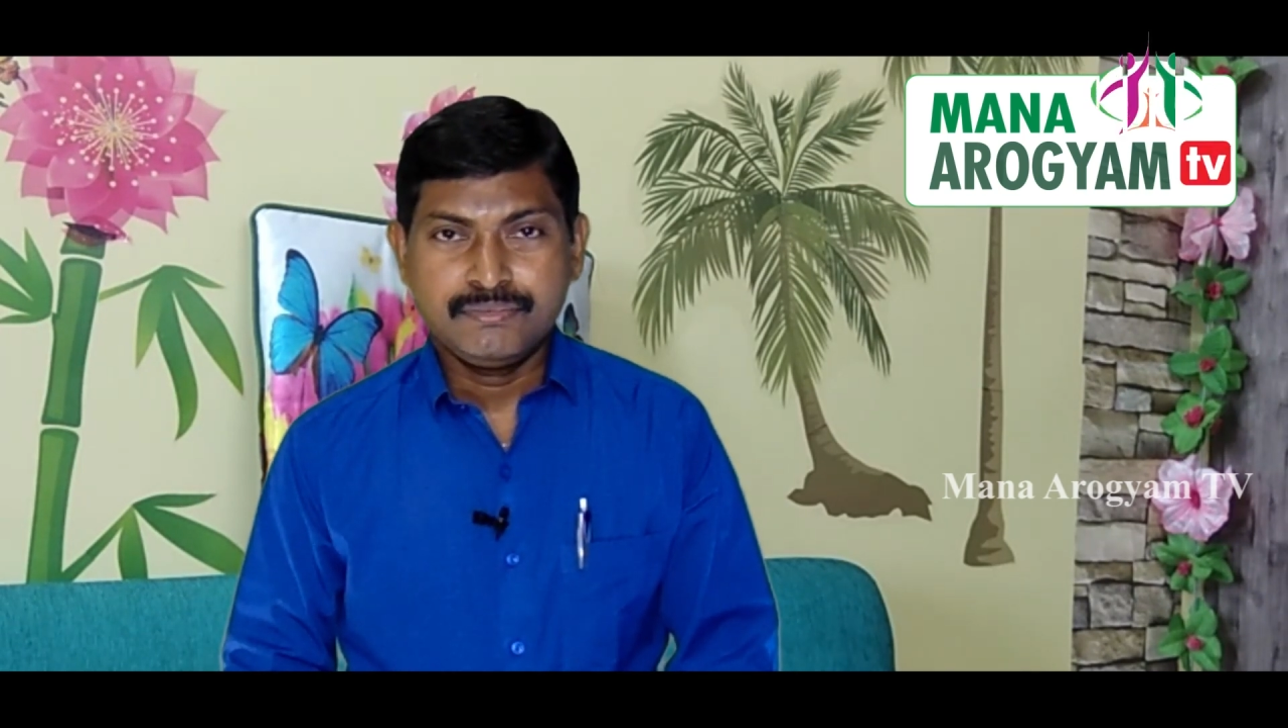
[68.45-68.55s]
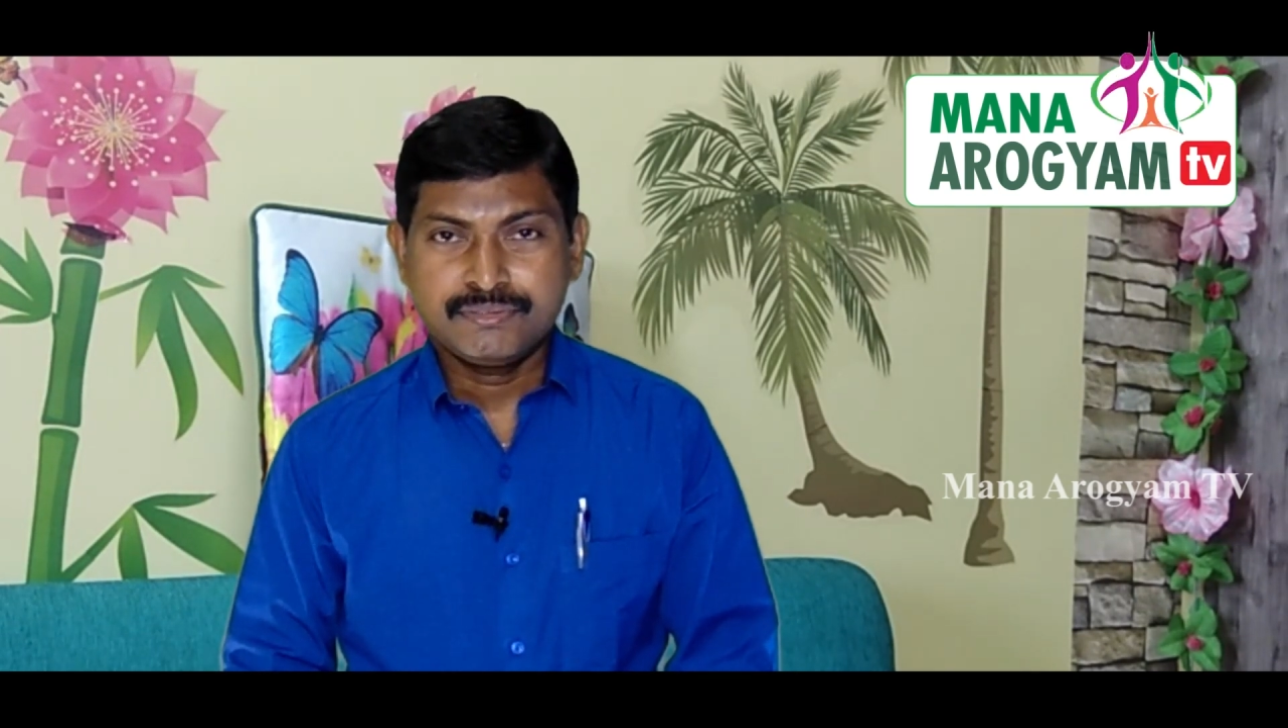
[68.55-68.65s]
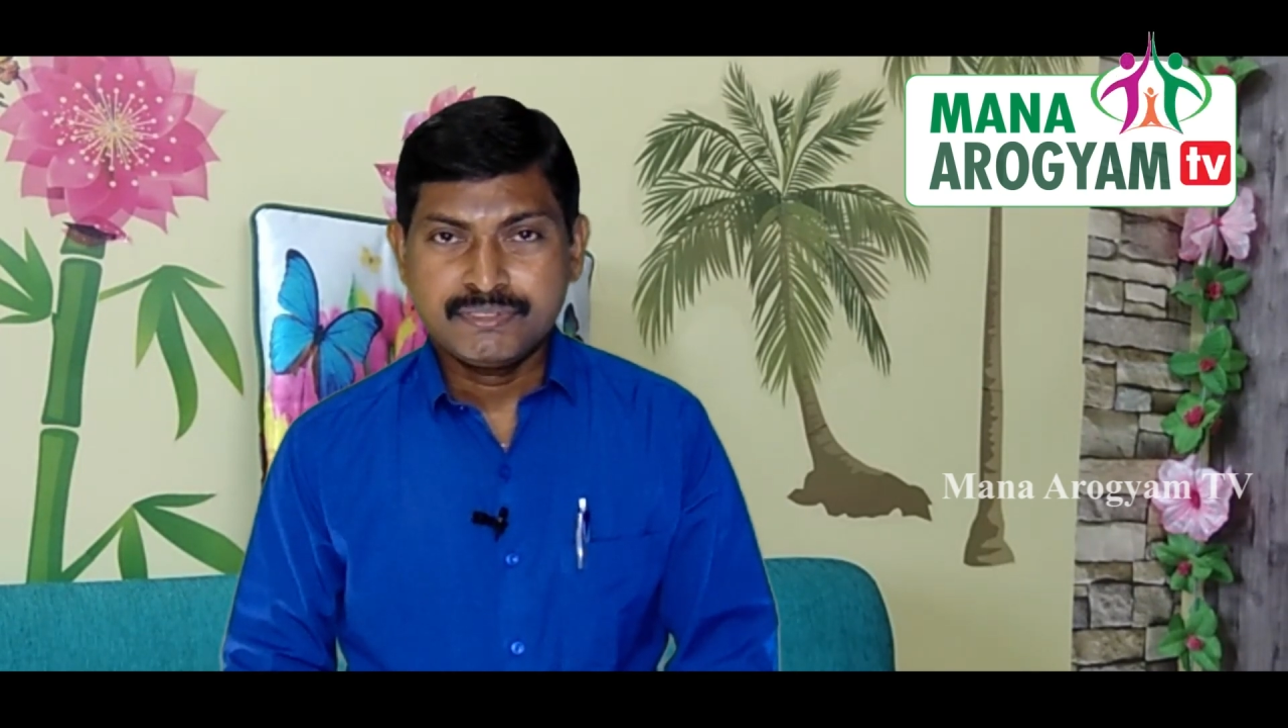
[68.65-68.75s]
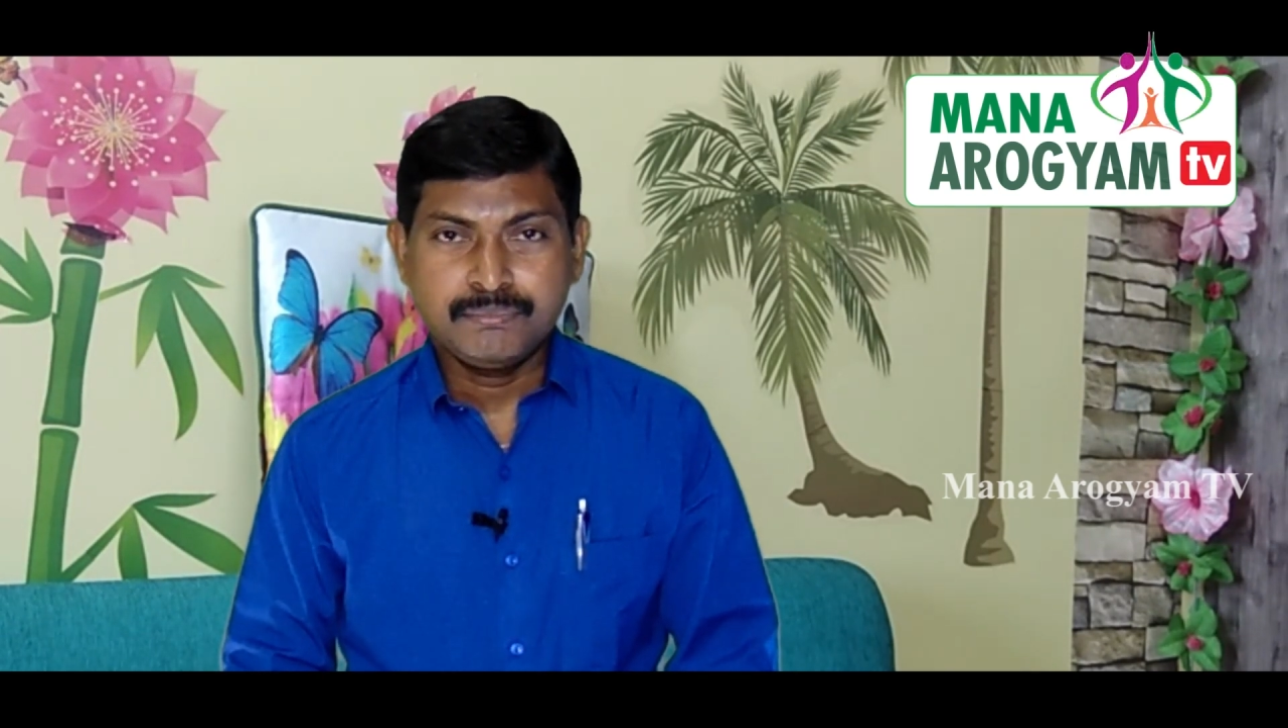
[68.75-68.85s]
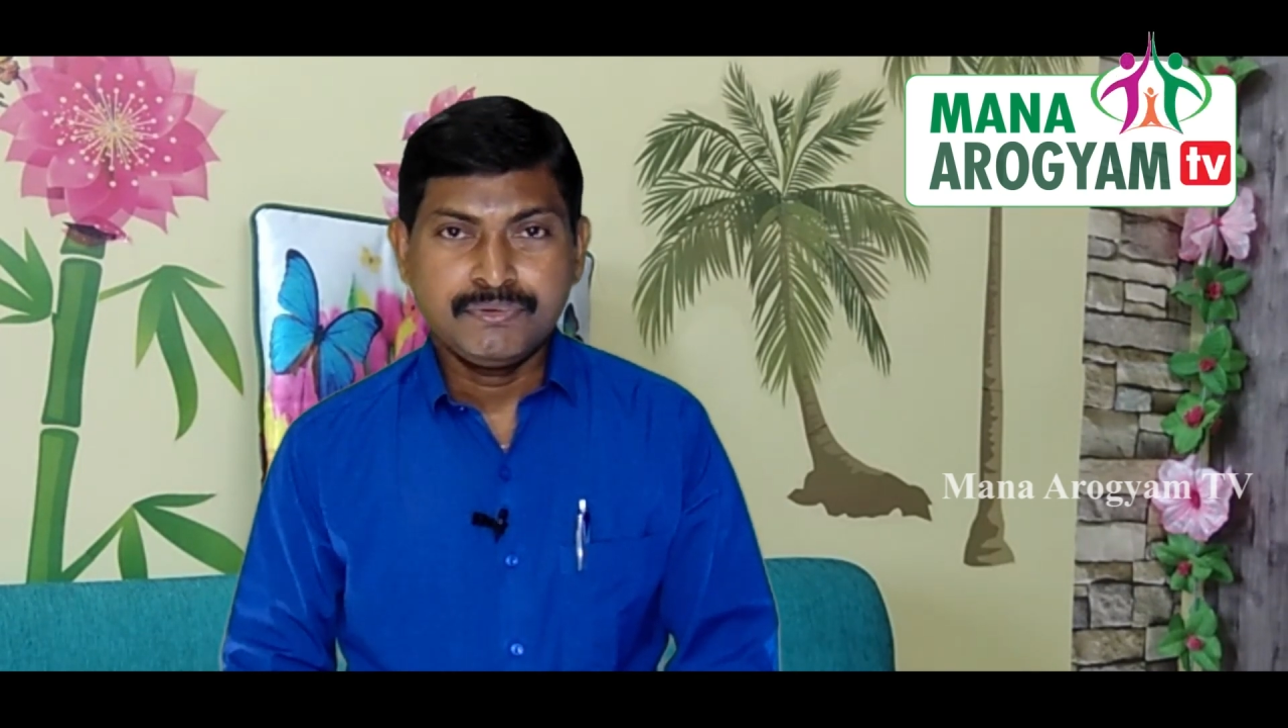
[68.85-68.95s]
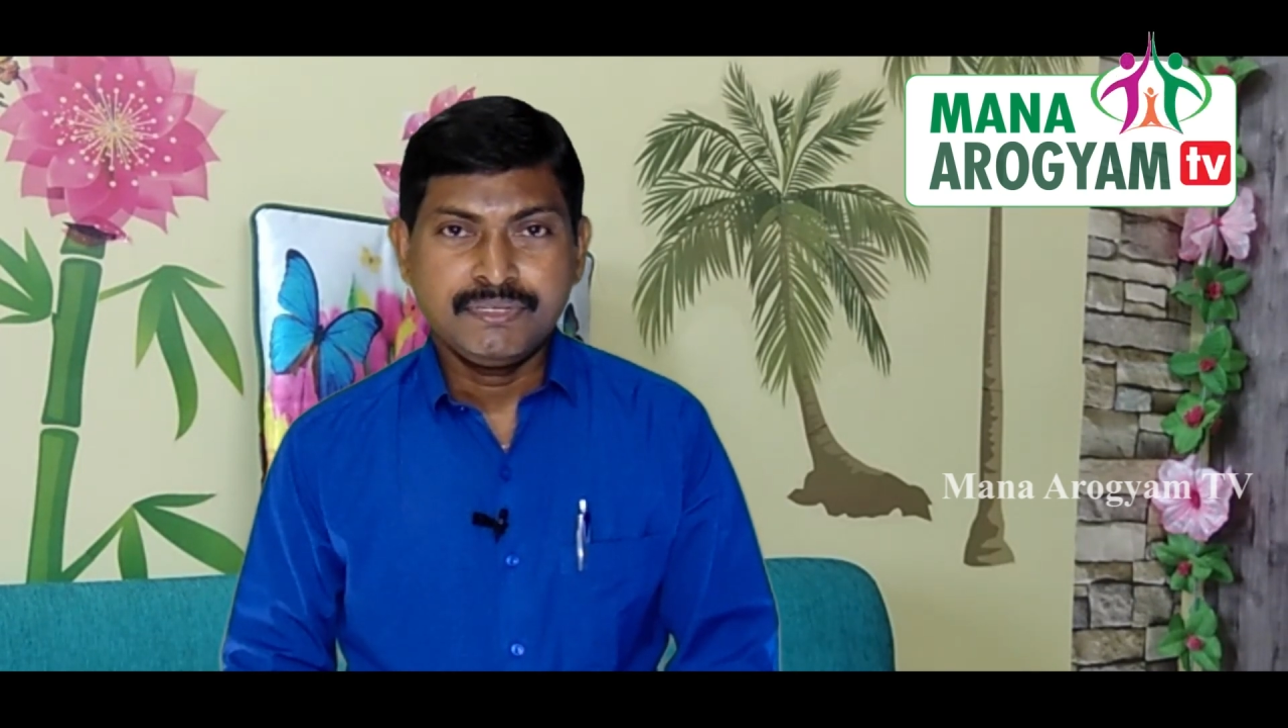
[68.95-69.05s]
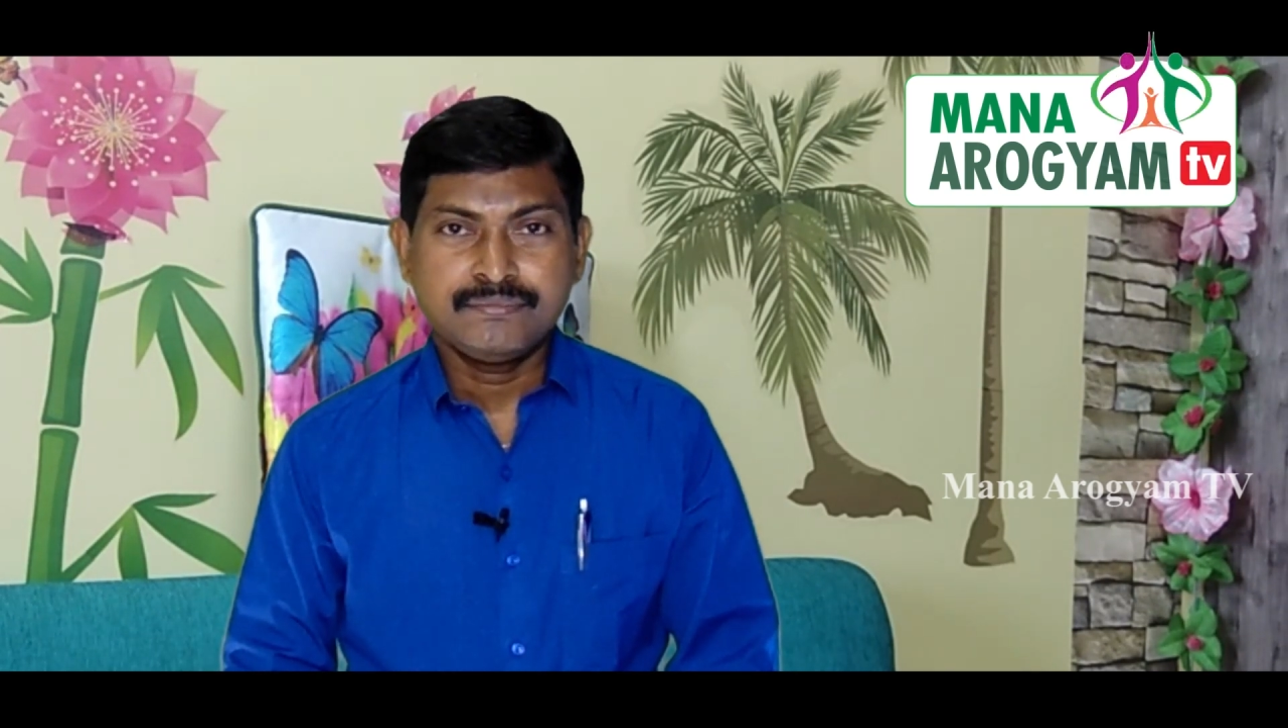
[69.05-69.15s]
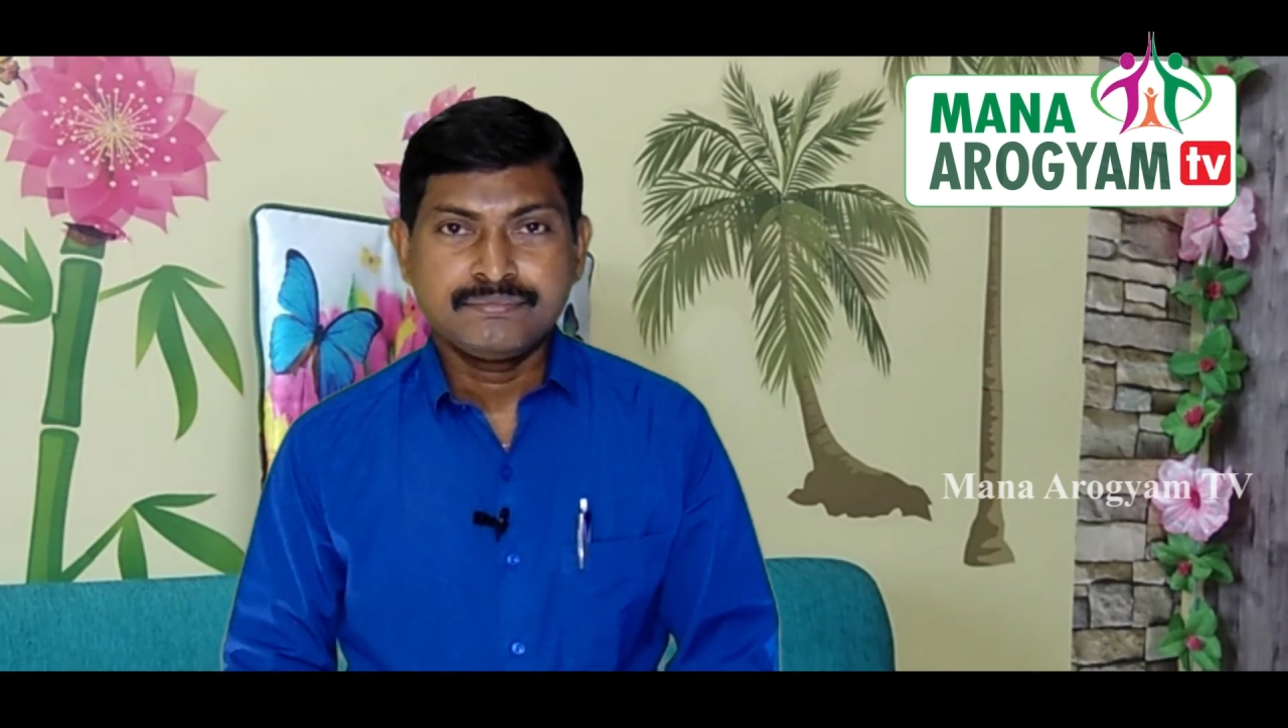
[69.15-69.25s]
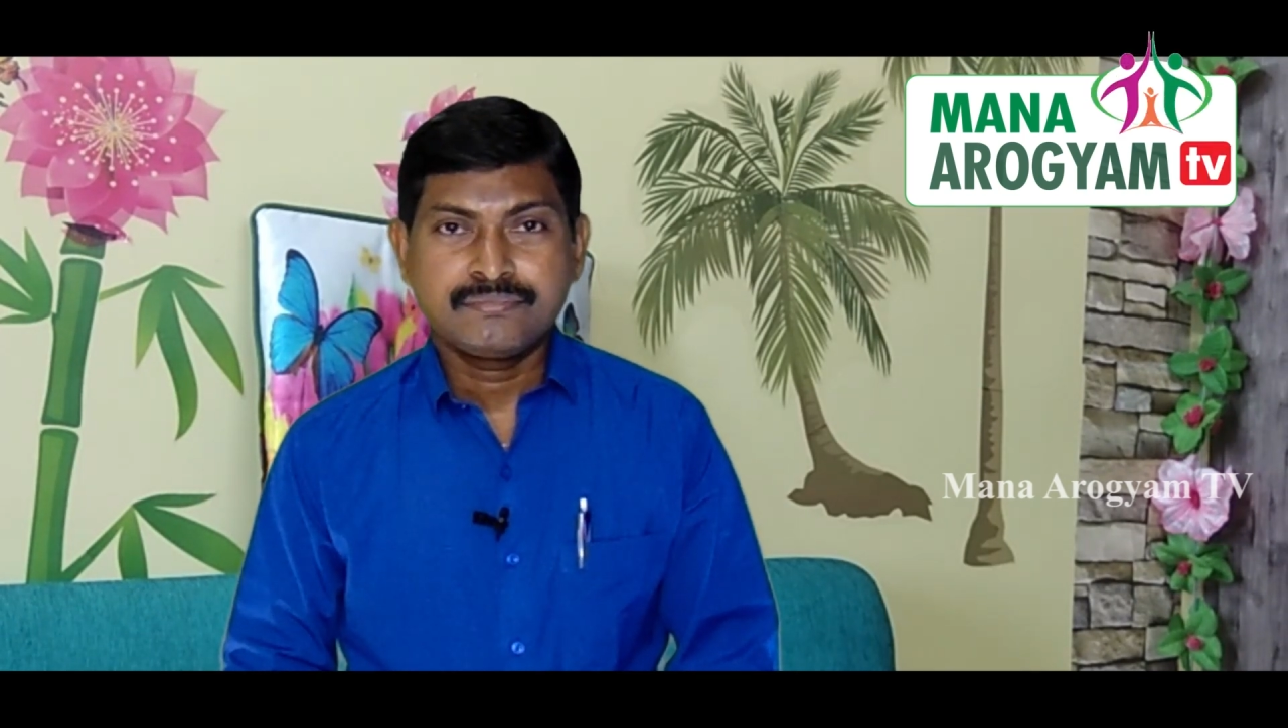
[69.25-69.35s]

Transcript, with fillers: ఒత్తుకపోయి